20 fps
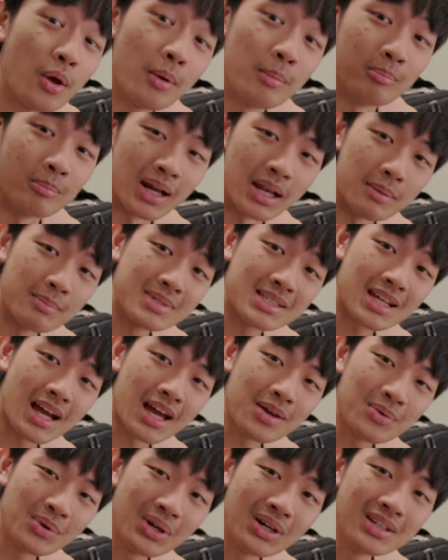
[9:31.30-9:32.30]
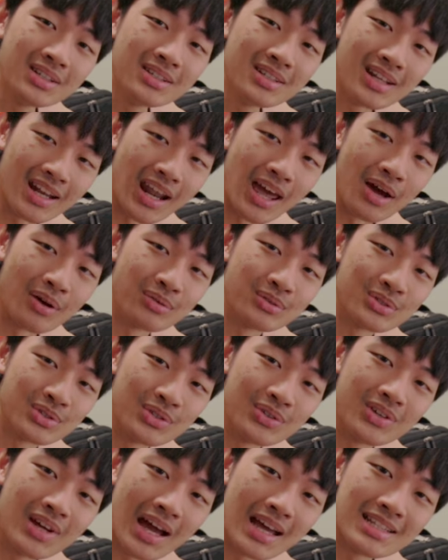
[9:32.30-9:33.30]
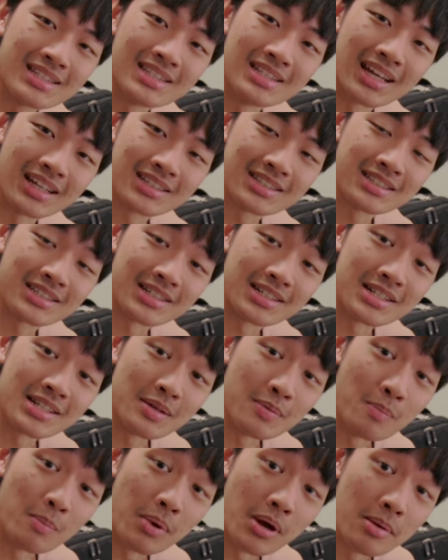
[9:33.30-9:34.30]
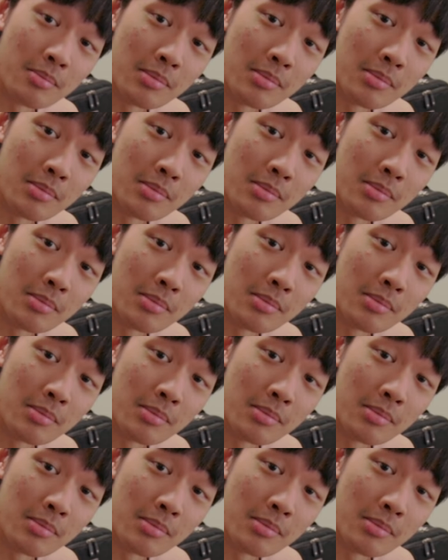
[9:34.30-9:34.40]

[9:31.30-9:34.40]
My name is k a i w a n Now see you guys next time. Bye